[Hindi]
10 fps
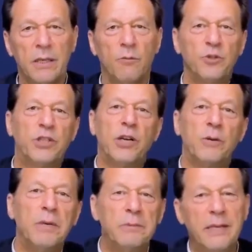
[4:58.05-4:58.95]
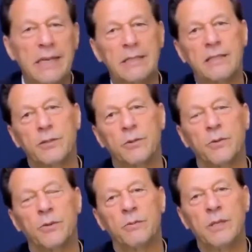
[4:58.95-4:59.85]
वो जेलों में भी रहते थे तो
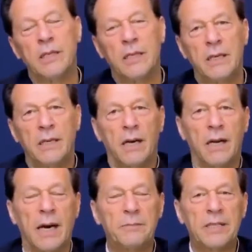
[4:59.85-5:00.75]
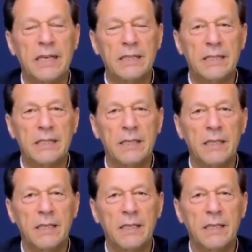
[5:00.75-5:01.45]
वो आराम से रहते थे